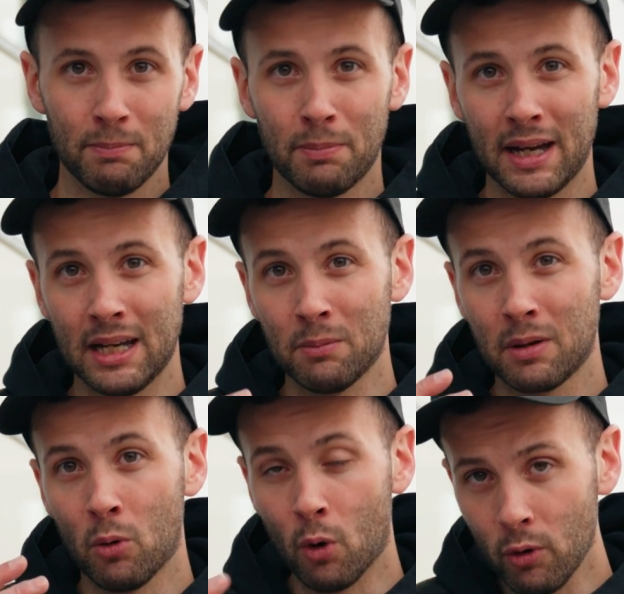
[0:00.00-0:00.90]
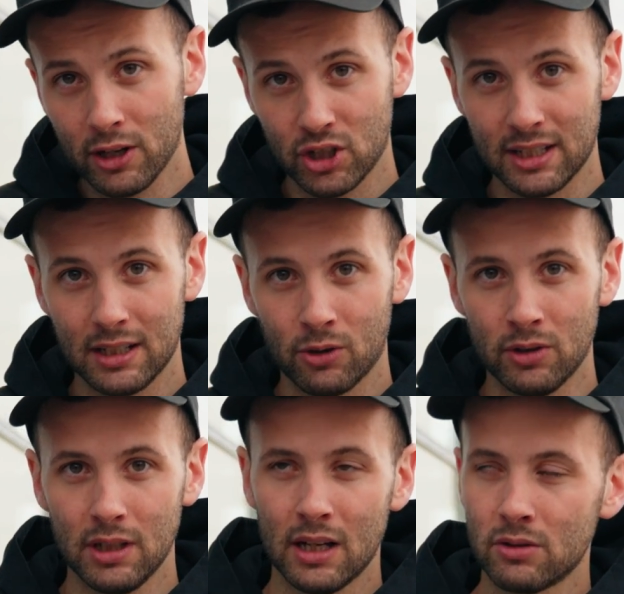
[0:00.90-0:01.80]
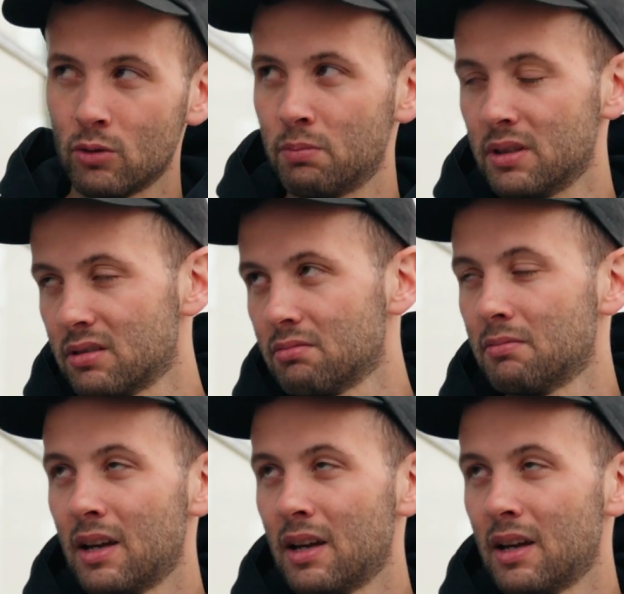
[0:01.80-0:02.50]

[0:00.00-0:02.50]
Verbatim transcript: Bei einem Rolling Shutter könnt ihr ja so bis